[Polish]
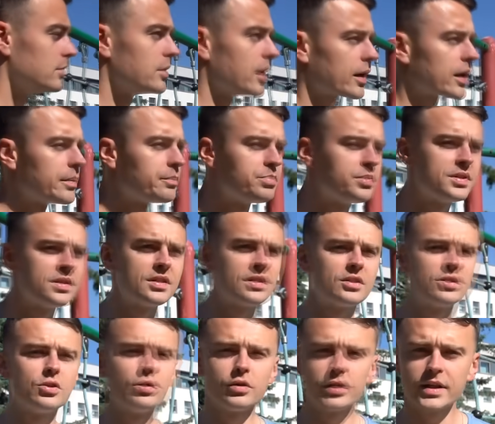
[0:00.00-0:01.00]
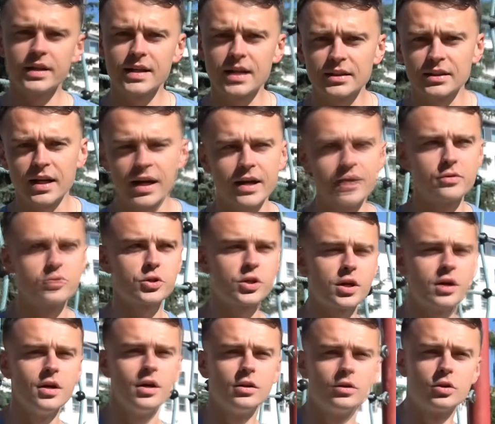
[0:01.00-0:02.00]
Jakie bzdury gadają,
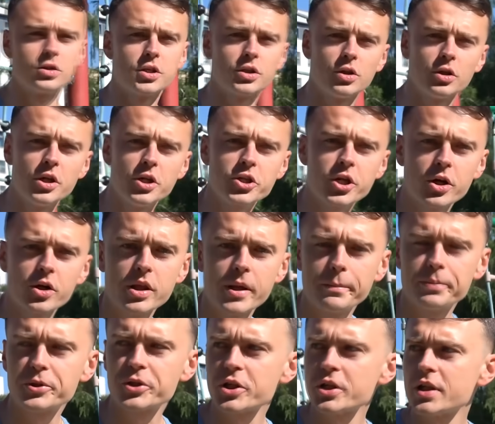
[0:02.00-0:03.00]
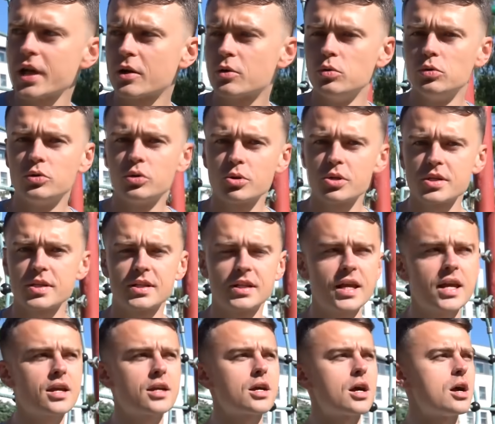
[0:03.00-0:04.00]
że to się do niczego nie przyda
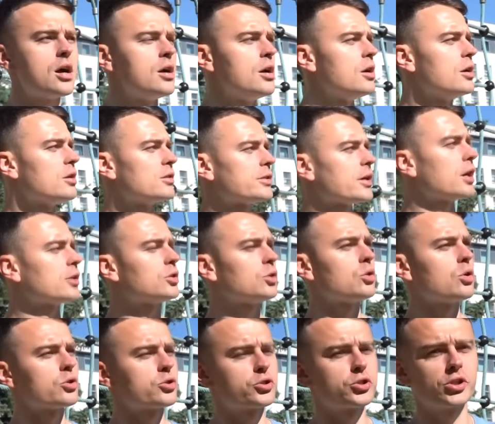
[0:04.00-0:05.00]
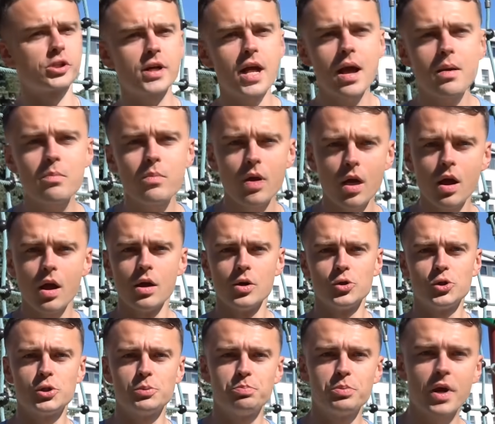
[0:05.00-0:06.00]
kulturystyka, że ja tylko żrem,
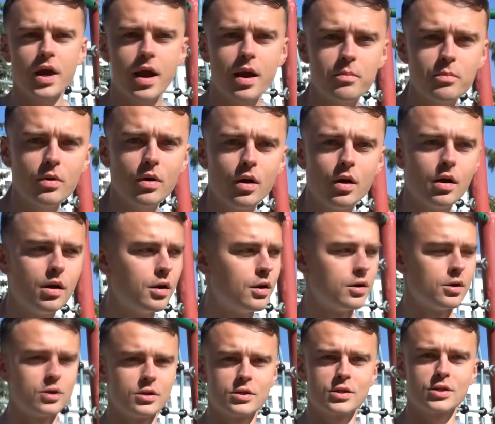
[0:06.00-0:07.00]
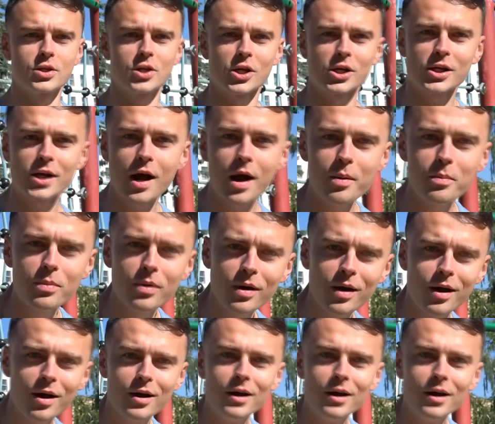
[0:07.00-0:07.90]
śpiem, sram.